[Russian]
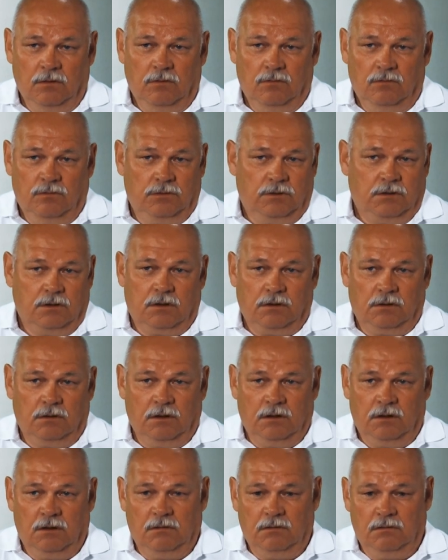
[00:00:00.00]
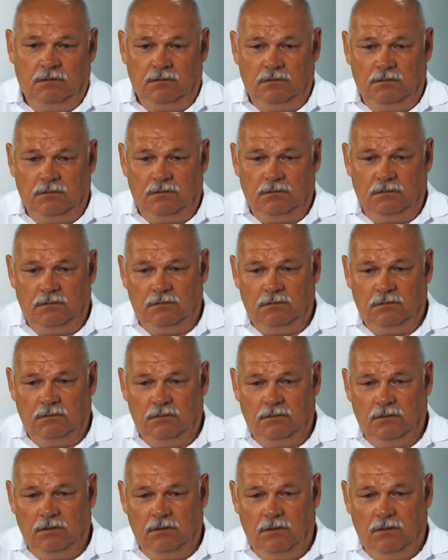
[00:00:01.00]
Вот и когда э,
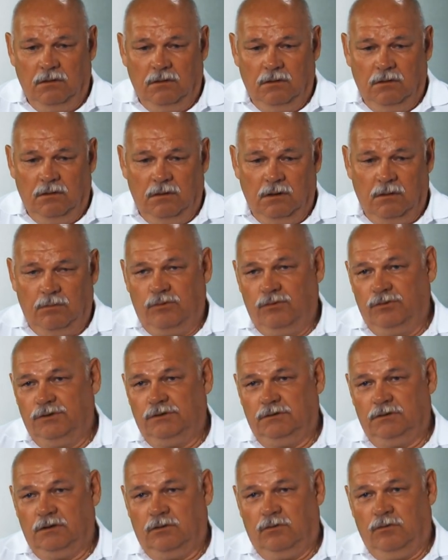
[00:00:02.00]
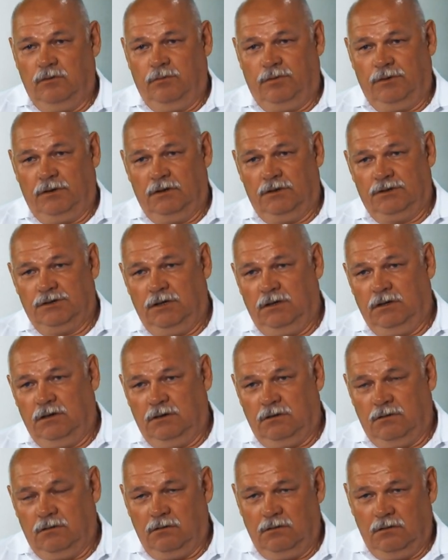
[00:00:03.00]
я получил такое предложение
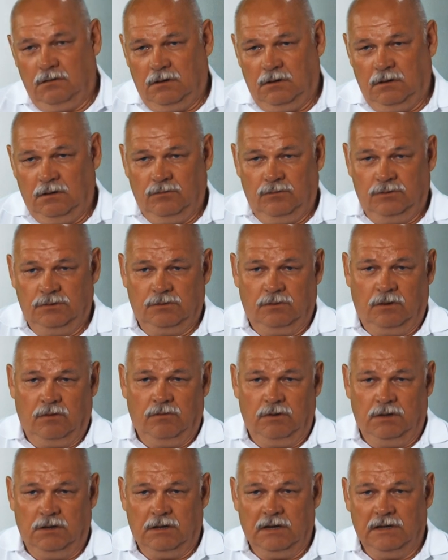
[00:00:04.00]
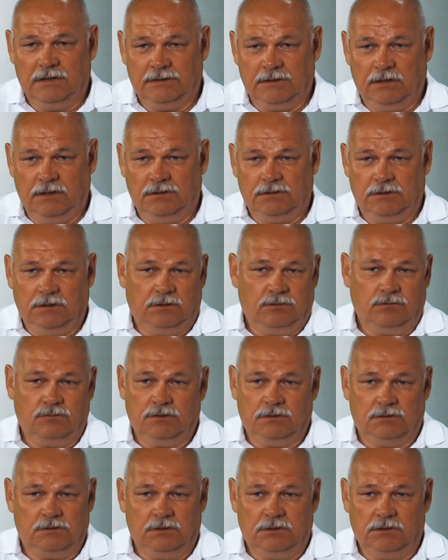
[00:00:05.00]
от э, одного из руководителей станции, я тут
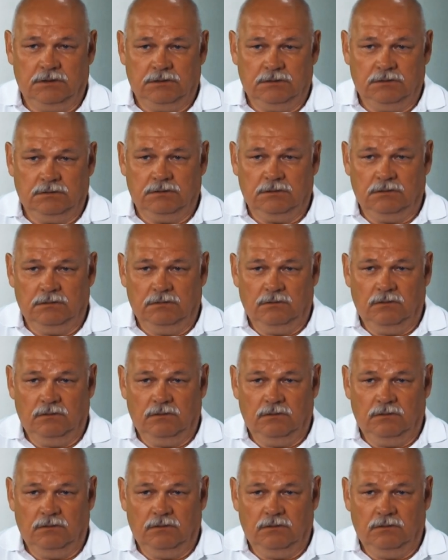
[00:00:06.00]
же согласился.